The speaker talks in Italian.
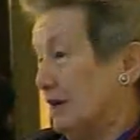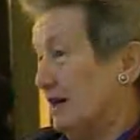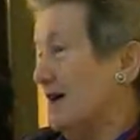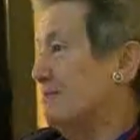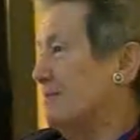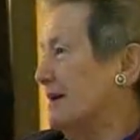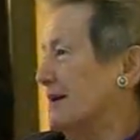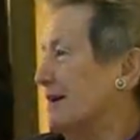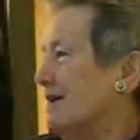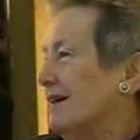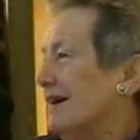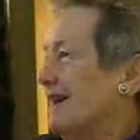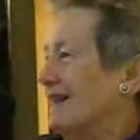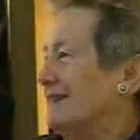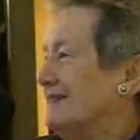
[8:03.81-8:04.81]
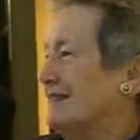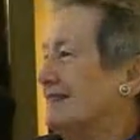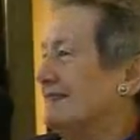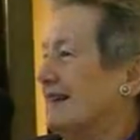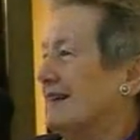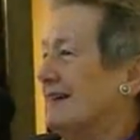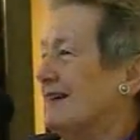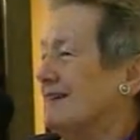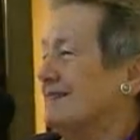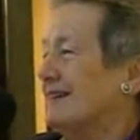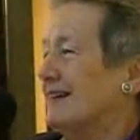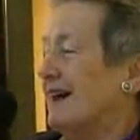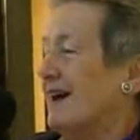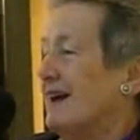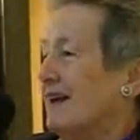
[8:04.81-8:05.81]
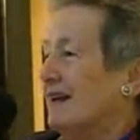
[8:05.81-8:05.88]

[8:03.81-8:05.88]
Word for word: che ama l'antichità classica,